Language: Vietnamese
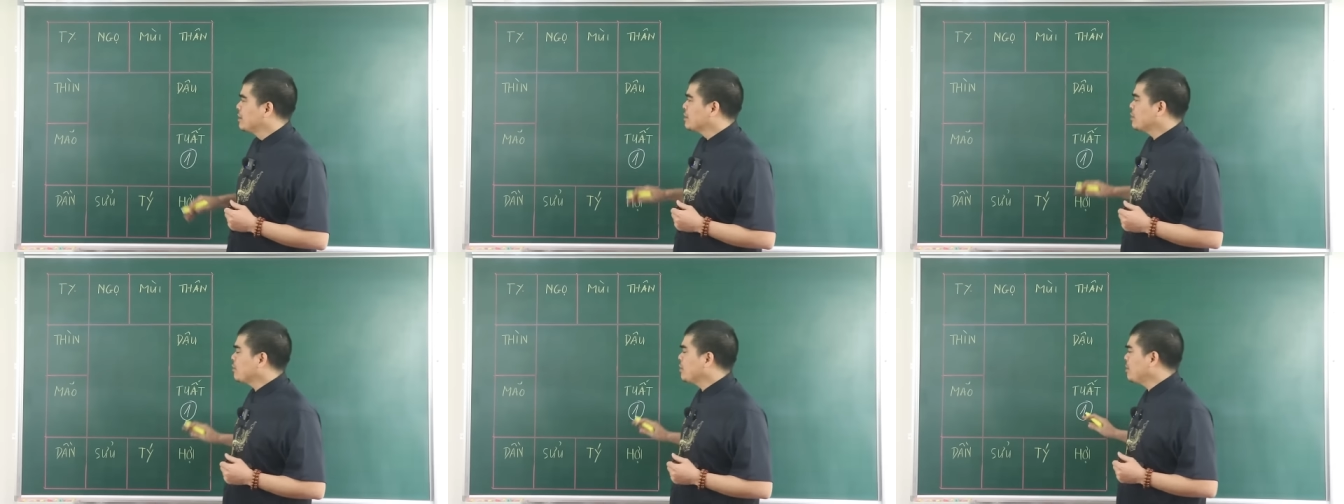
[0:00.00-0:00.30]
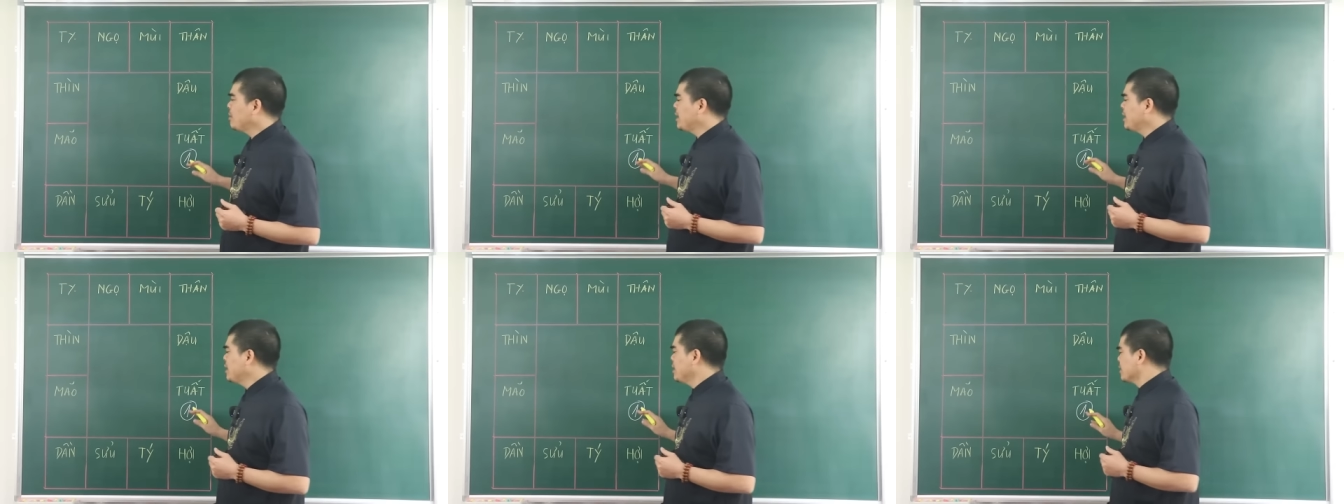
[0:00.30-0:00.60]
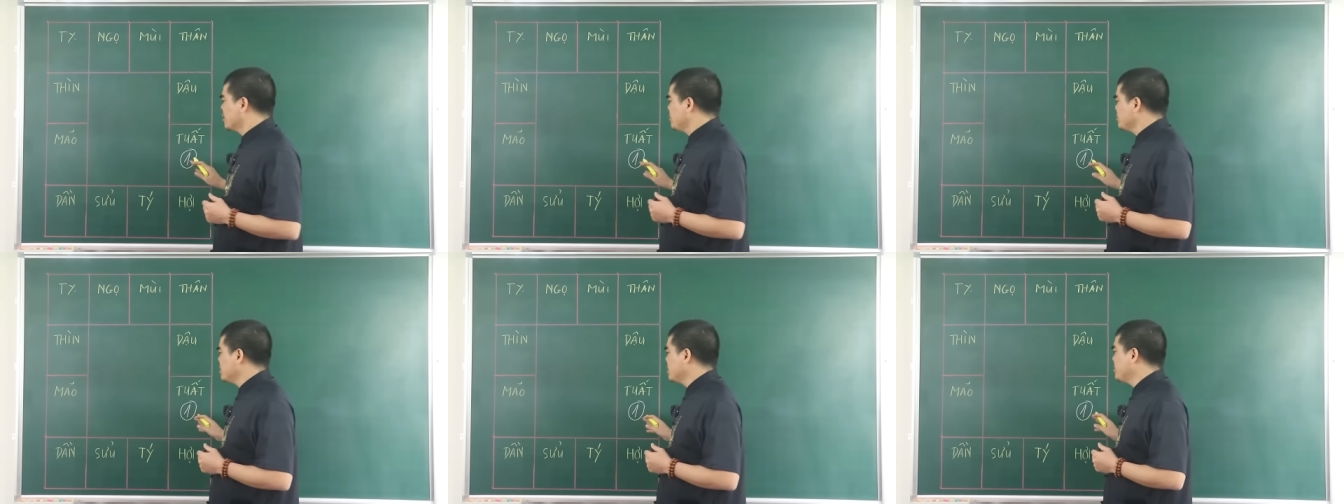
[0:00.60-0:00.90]
trong năm
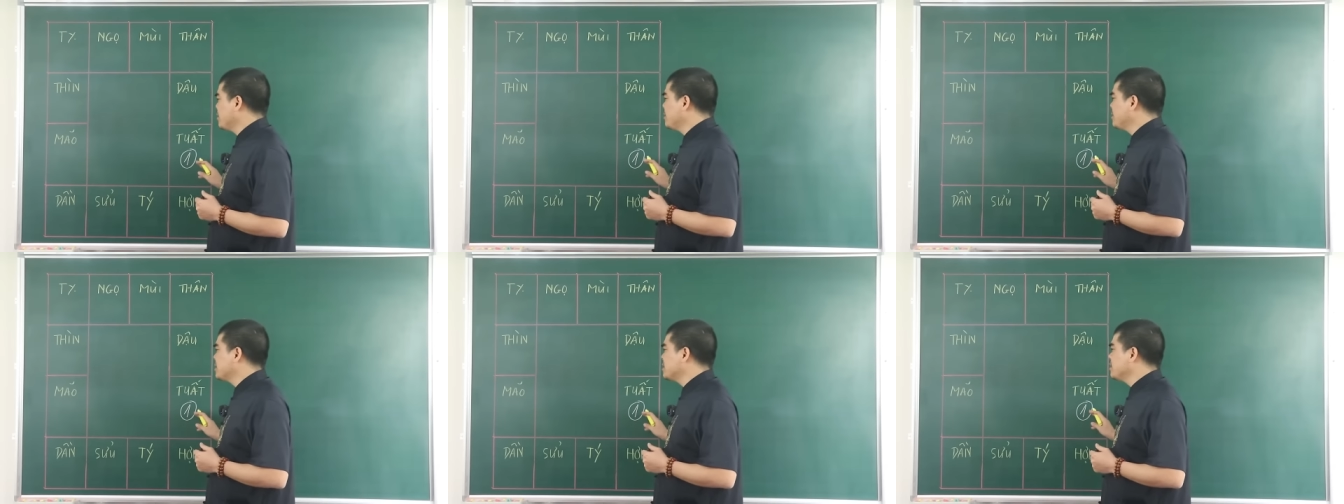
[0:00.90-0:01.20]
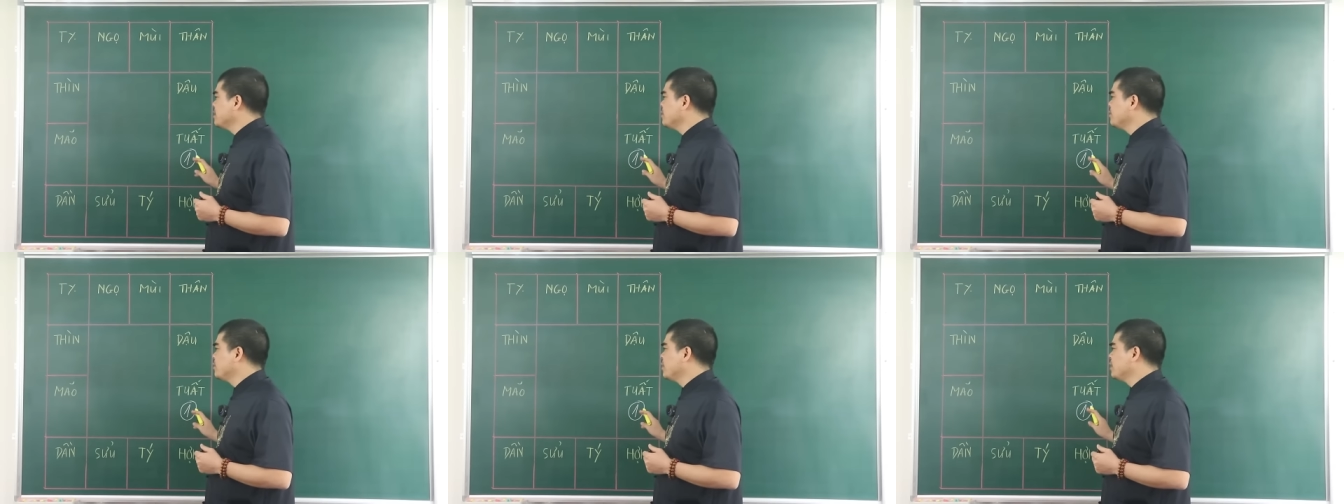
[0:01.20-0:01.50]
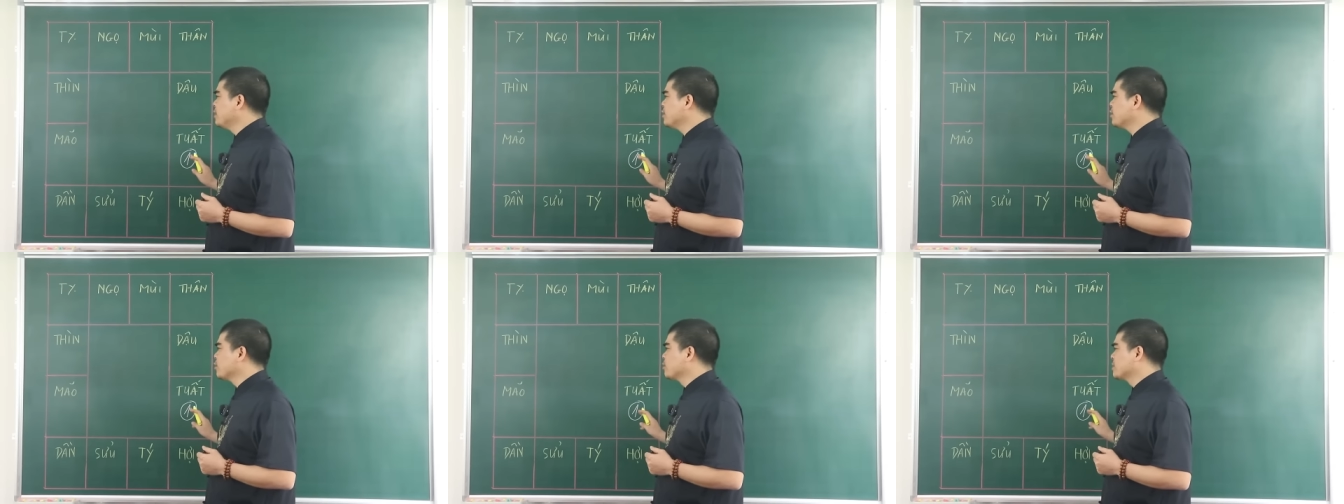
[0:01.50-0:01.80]
2024
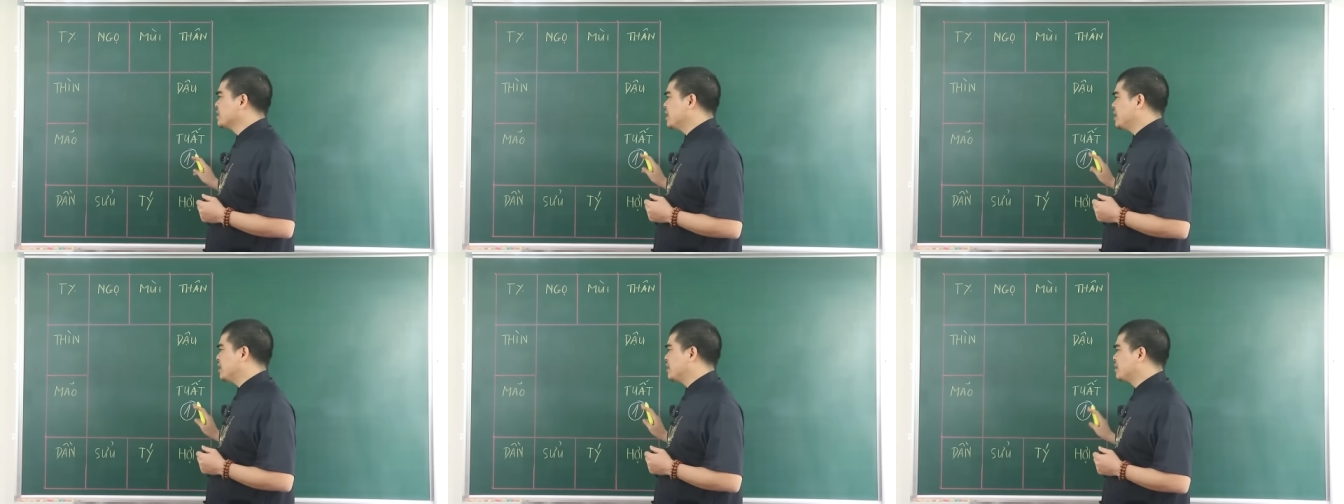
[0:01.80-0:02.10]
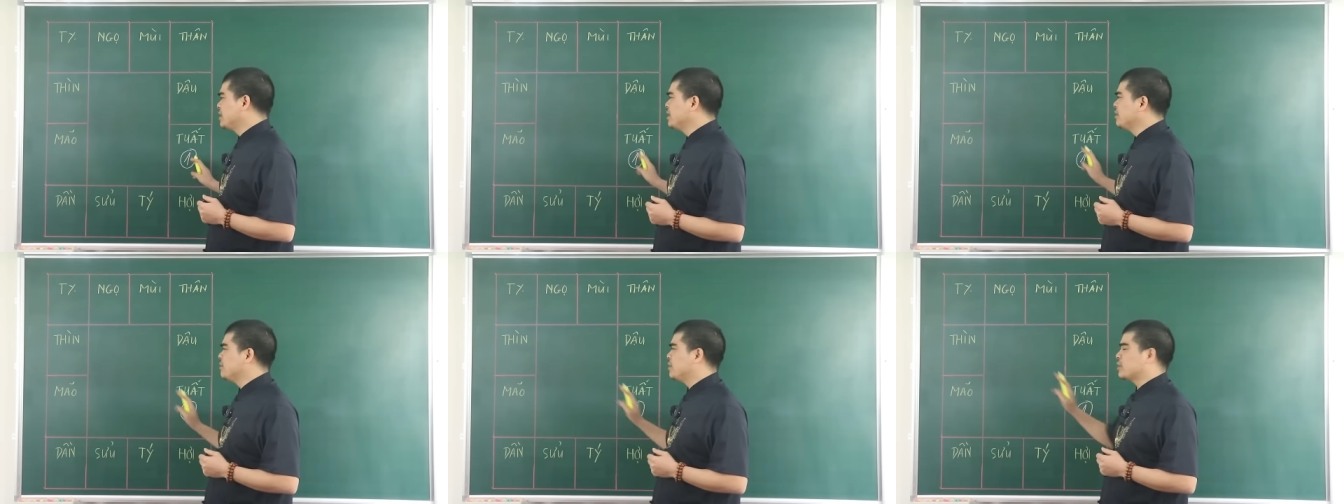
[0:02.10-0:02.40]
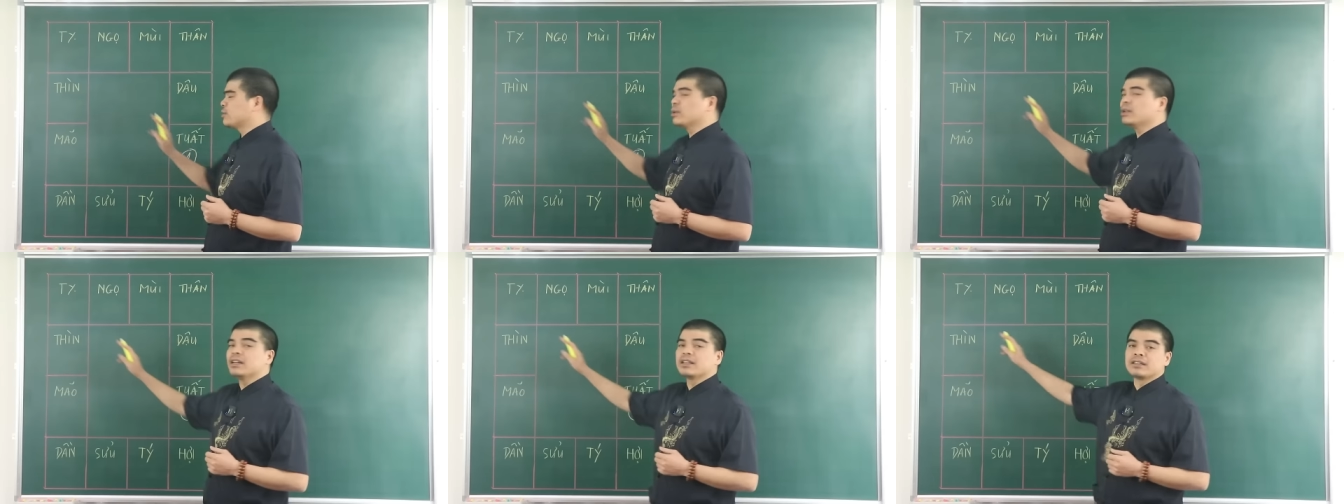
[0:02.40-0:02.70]
vướng ở cục diện là Thìn
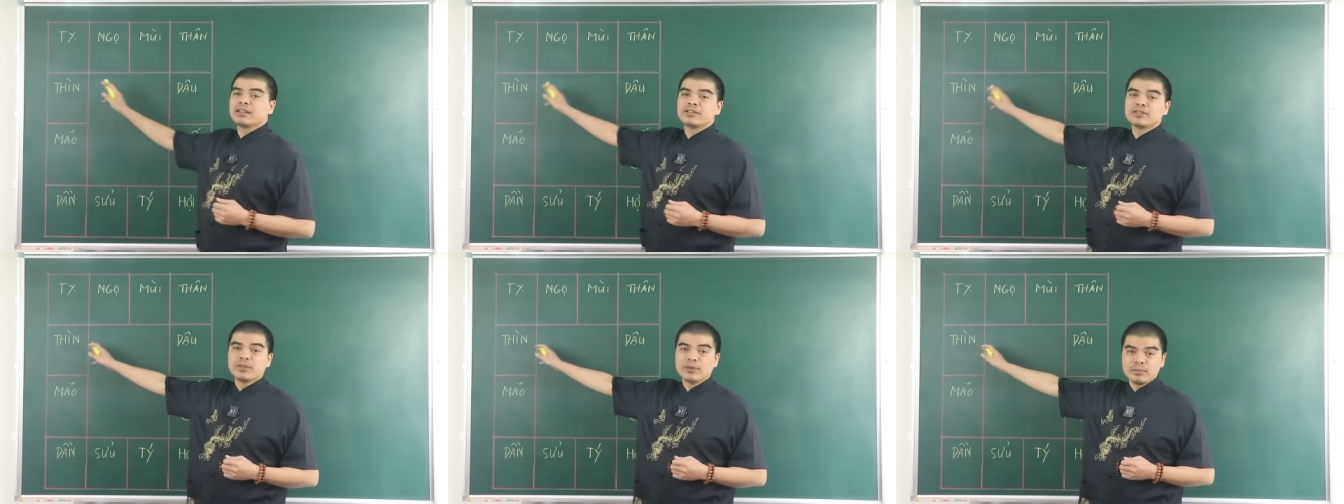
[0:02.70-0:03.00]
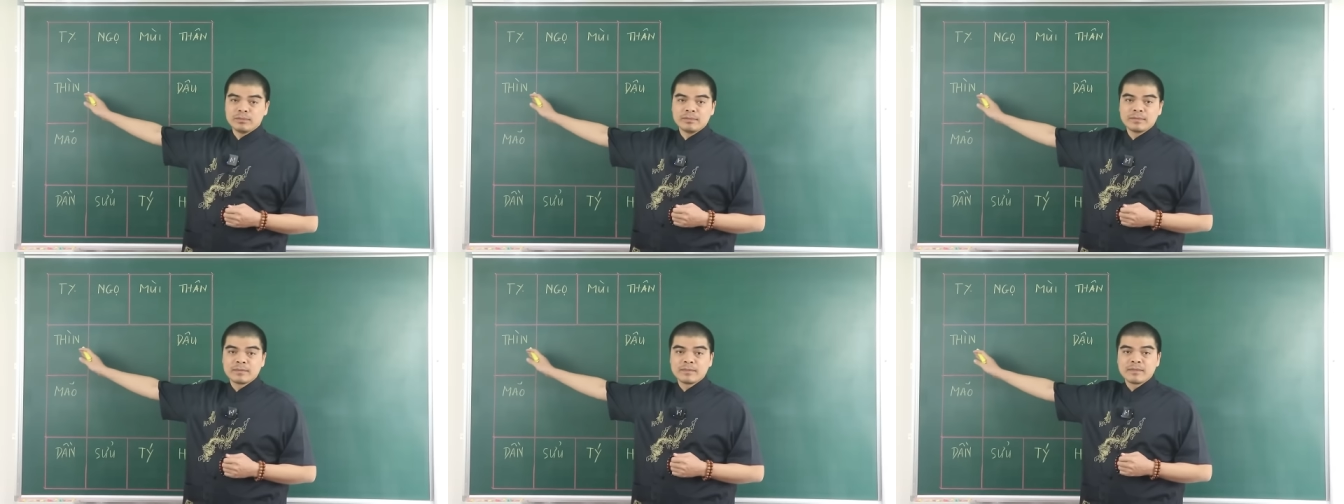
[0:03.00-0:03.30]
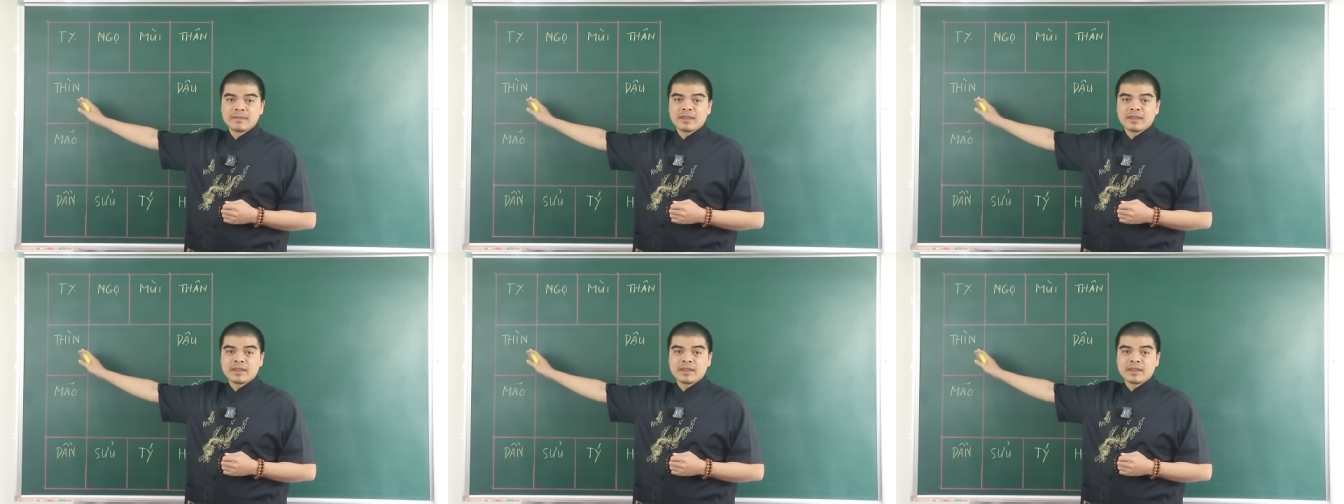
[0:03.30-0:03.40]
và Tuất là tương xung.